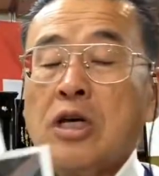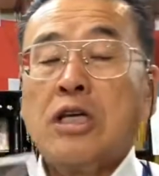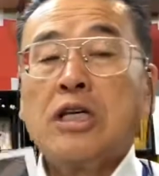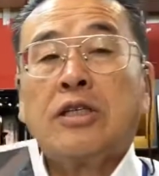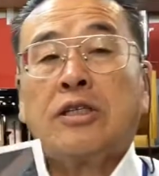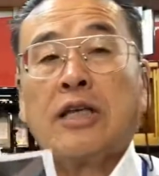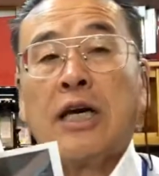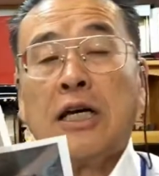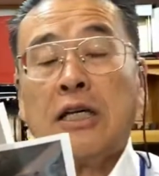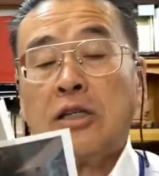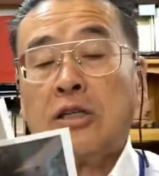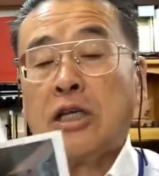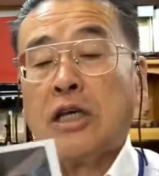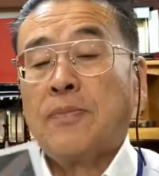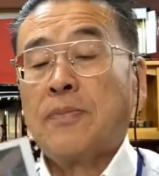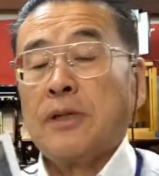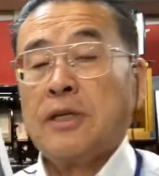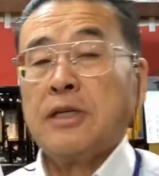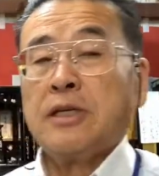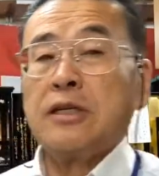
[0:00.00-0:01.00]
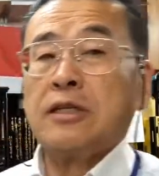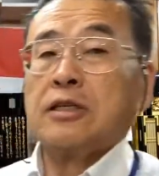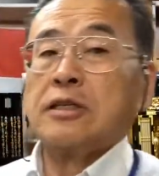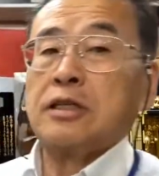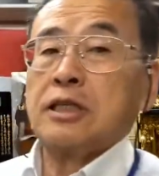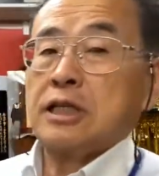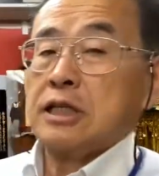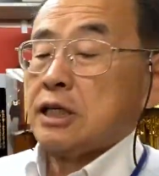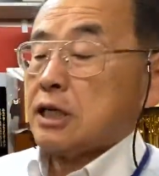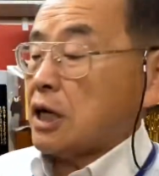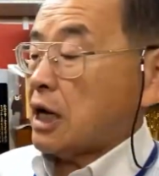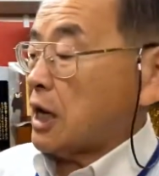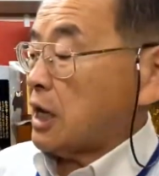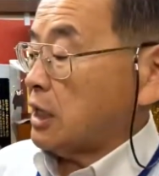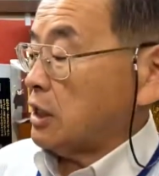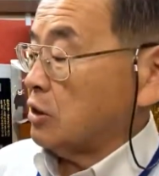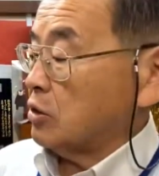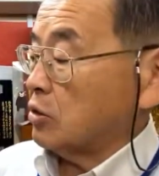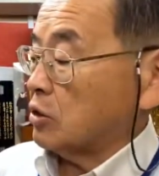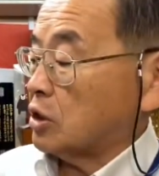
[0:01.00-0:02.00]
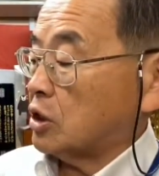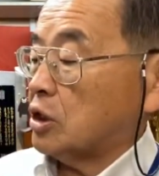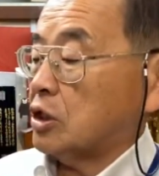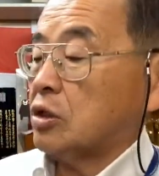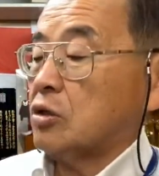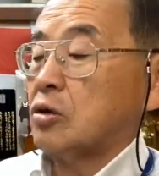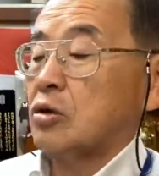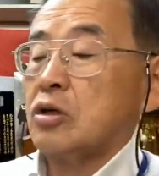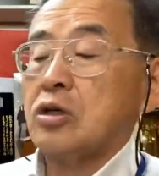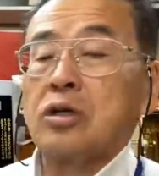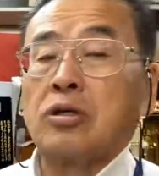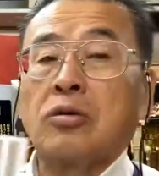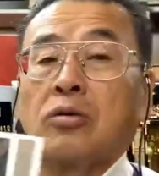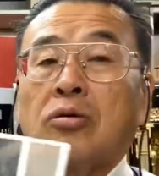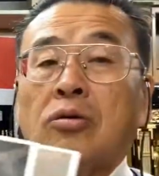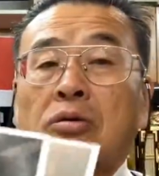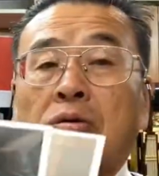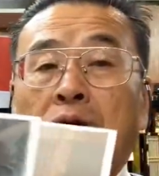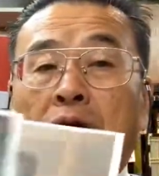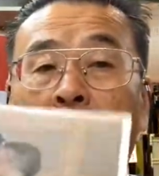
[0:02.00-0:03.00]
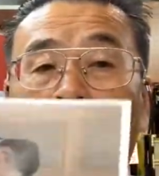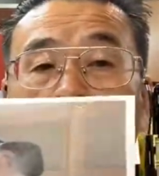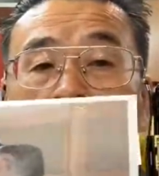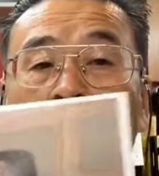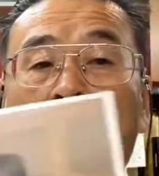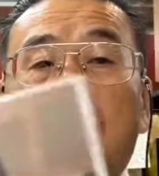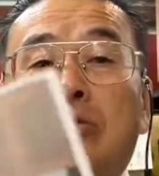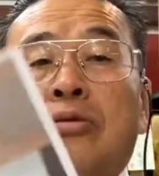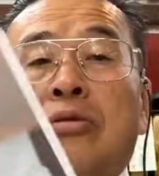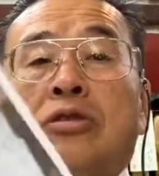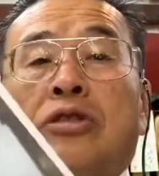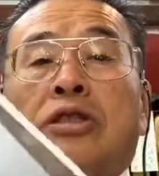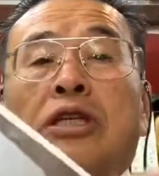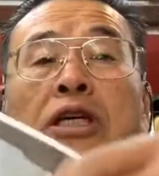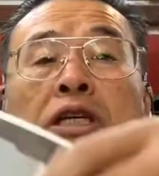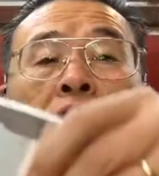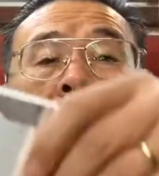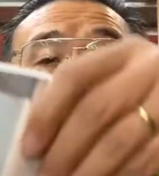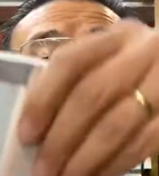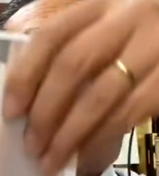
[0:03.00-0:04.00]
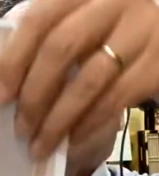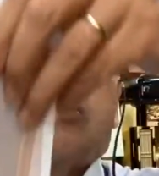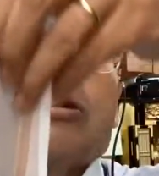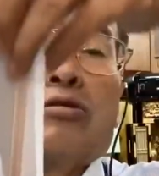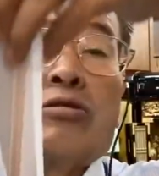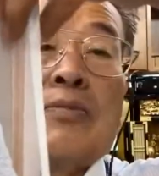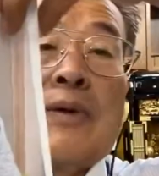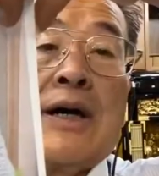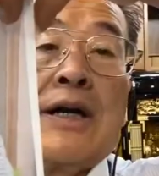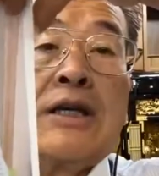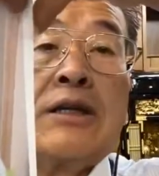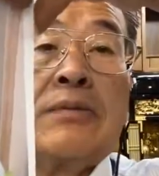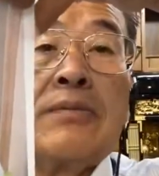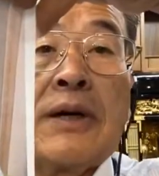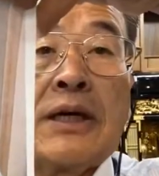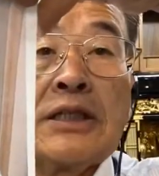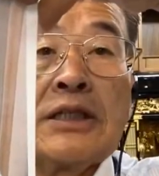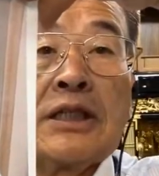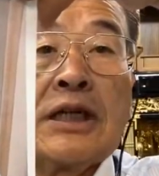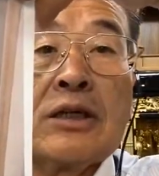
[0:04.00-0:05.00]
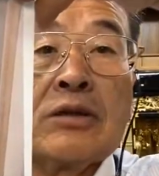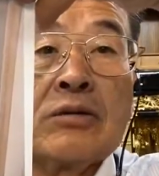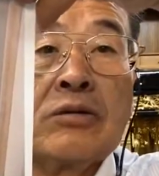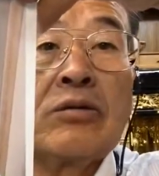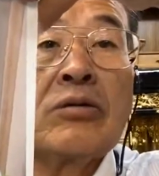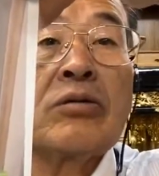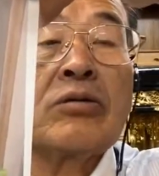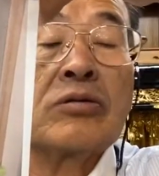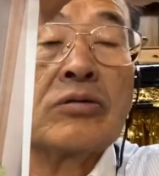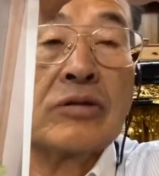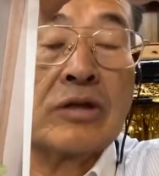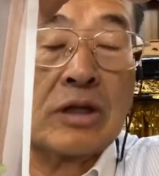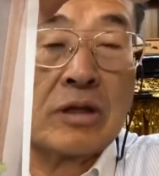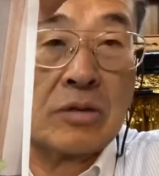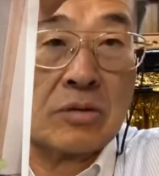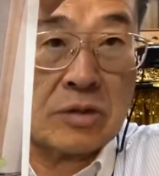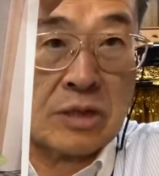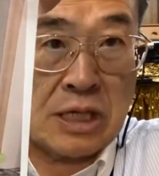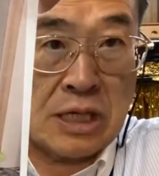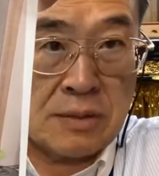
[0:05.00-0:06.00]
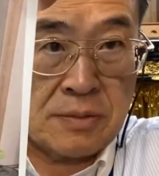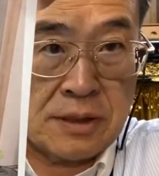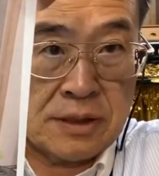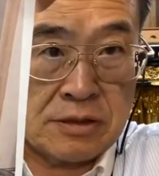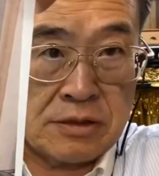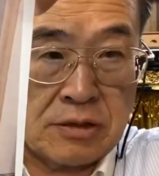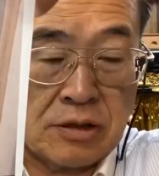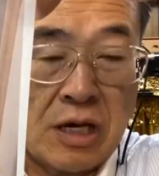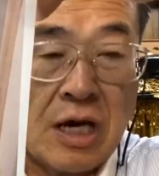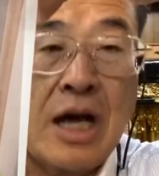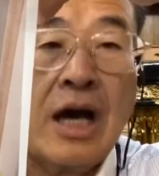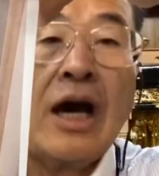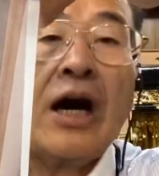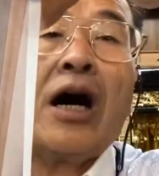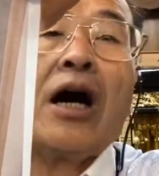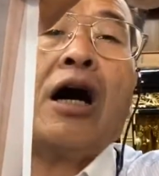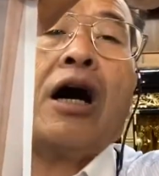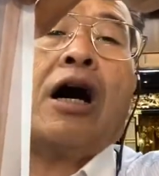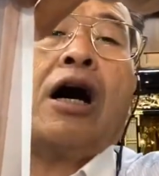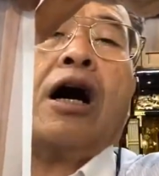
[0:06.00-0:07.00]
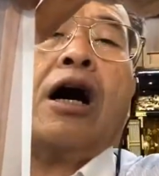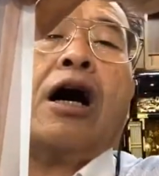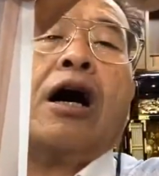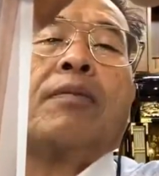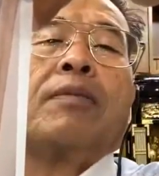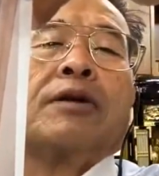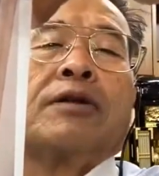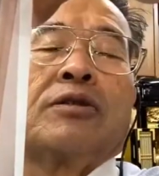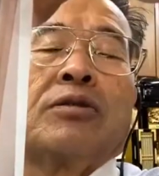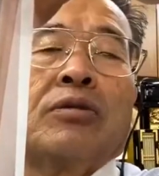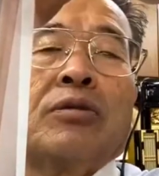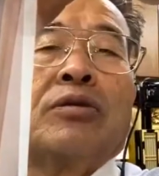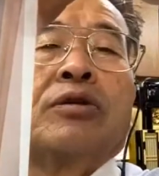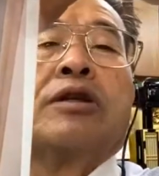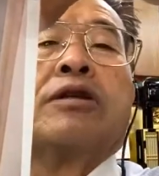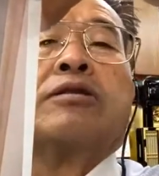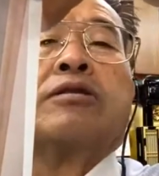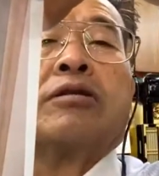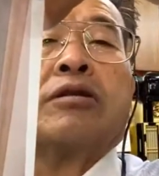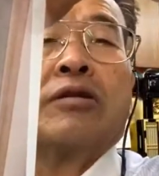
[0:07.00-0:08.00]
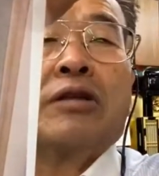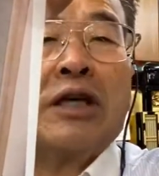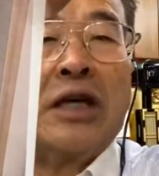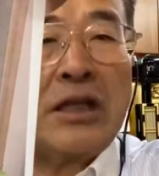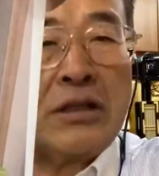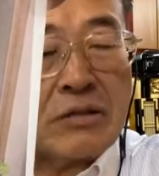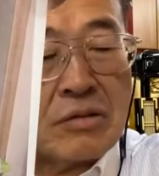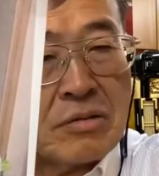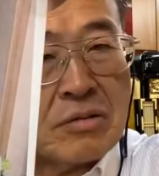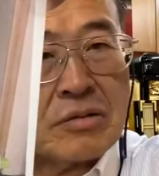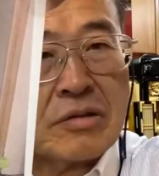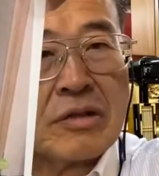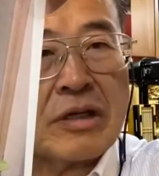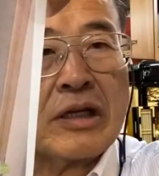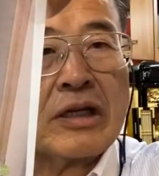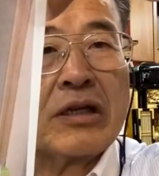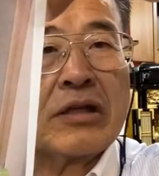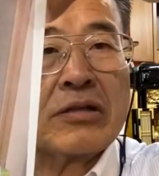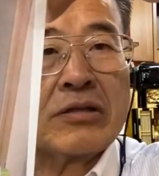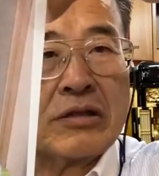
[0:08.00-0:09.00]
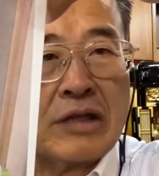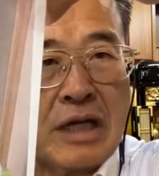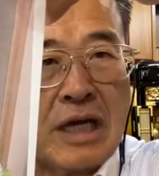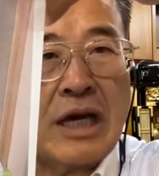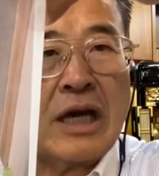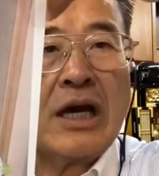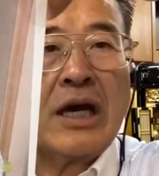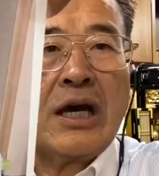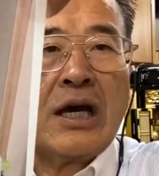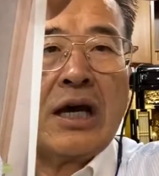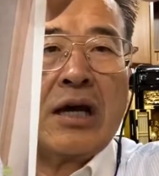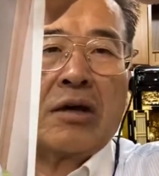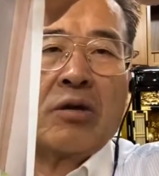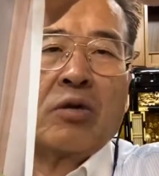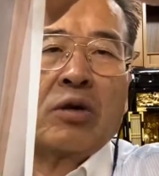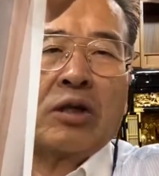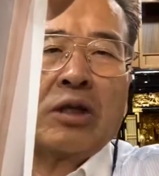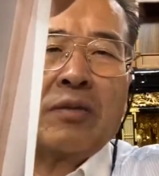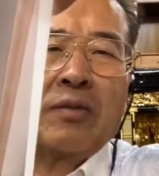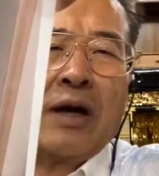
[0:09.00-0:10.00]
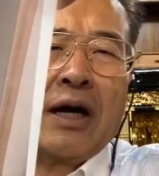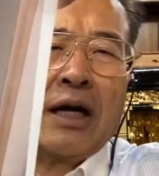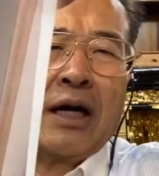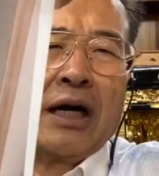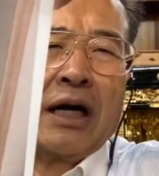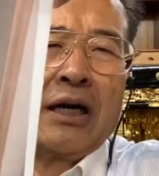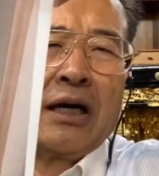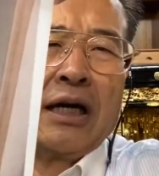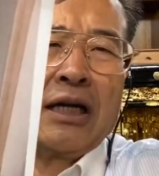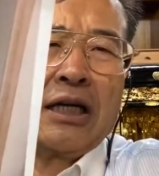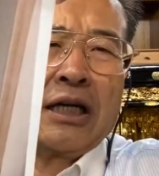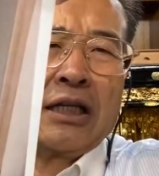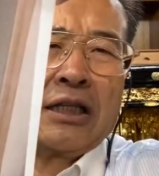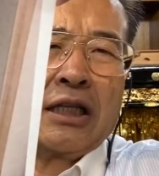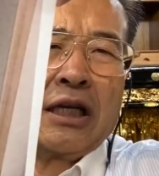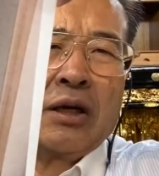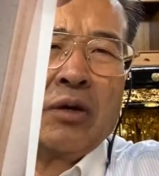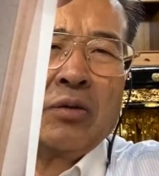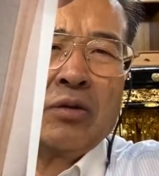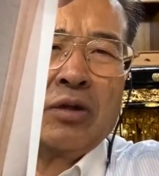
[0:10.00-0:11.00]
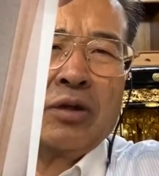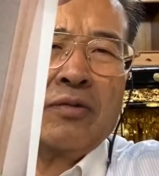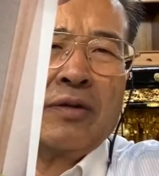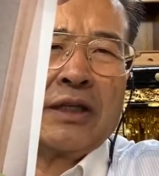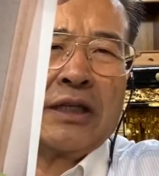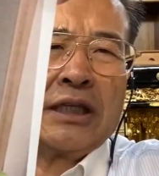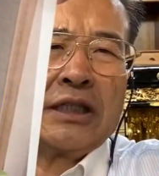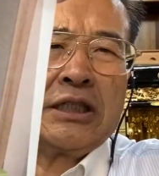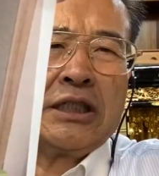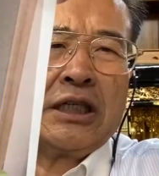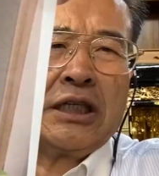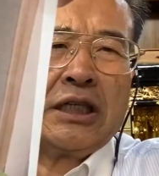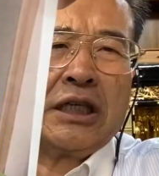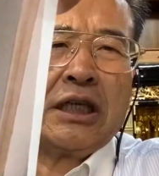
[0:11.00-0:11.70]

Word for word: 最やっぱ被害のひどいところから優先して配りましたとのことでございます。ああ、そうですよね、ということでですね、やはりこうやってありがたいことで渡していた